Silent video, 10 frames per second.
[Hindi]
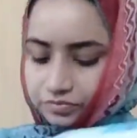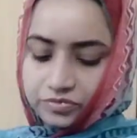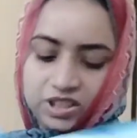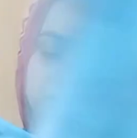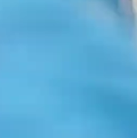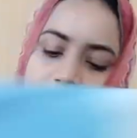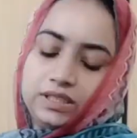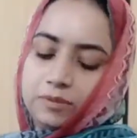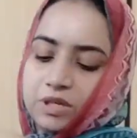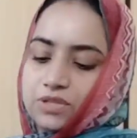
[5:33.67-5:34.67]
यानी
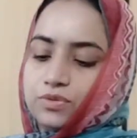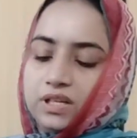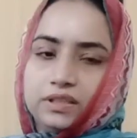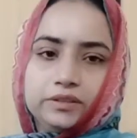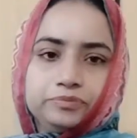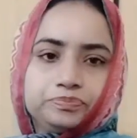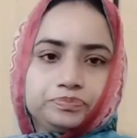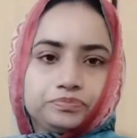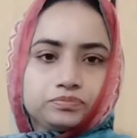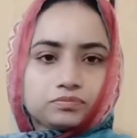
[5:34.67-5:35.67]
ये बाजू आके
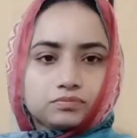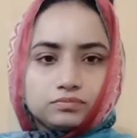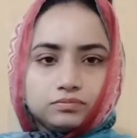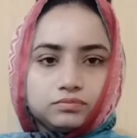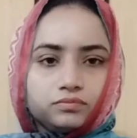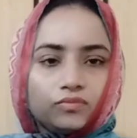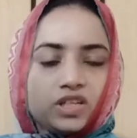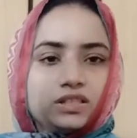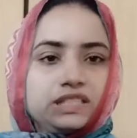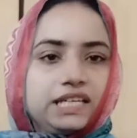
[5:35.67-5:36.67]

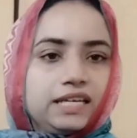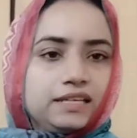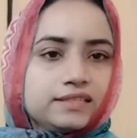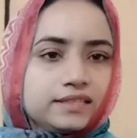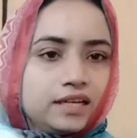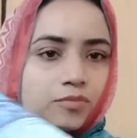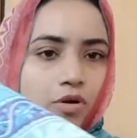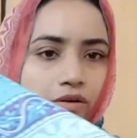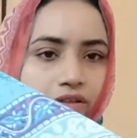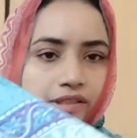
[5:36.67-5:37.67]
ये इसका
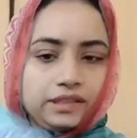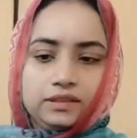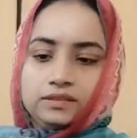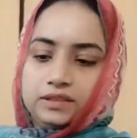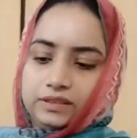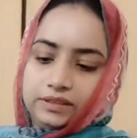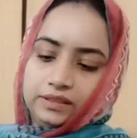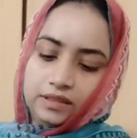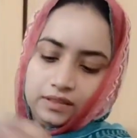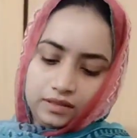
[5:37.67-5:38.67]
बॉर्डर है ठीक है
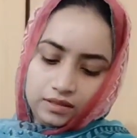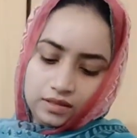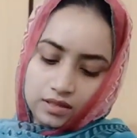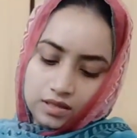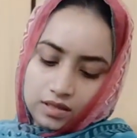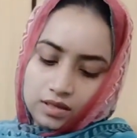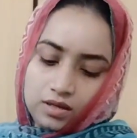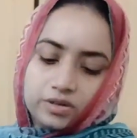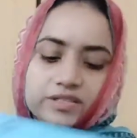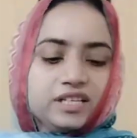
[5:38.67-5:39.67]

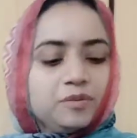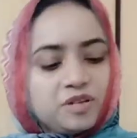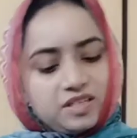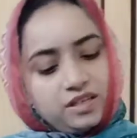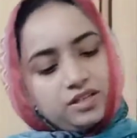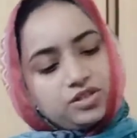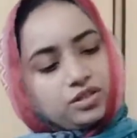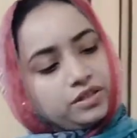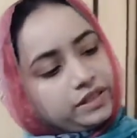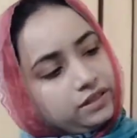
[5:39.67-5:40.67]
और सेम ऐसे ही
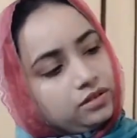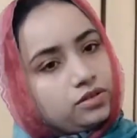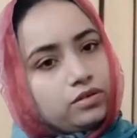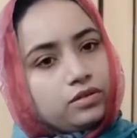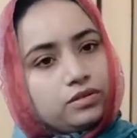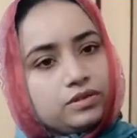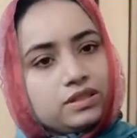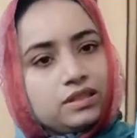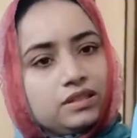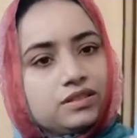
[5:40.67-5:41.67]
शर्ट है और
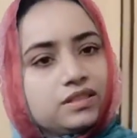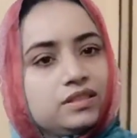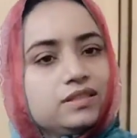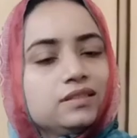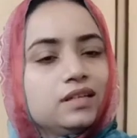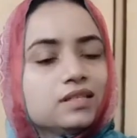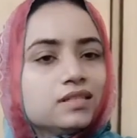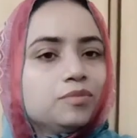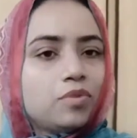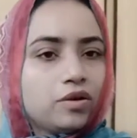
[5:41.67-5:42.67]
उसके नीचे इस तरह
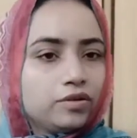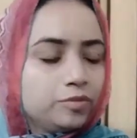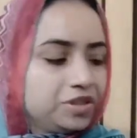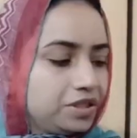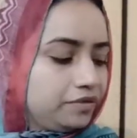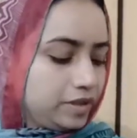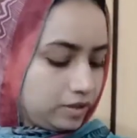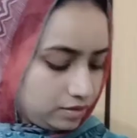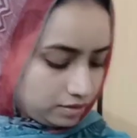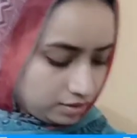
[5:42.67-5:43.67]
से बॉर्डर बना हुआ है
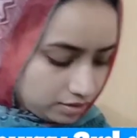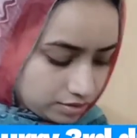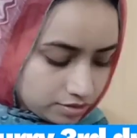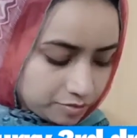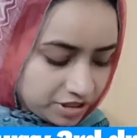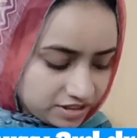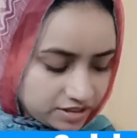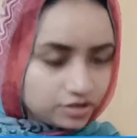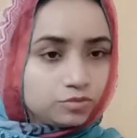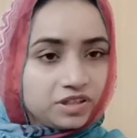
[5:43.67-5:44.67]
और मैं
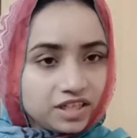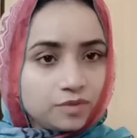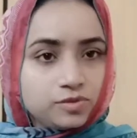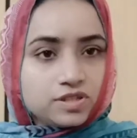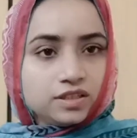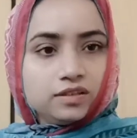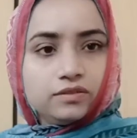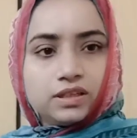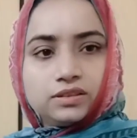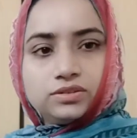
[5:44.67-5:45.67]
इसका दुपट्टा आपको चेक करवा देती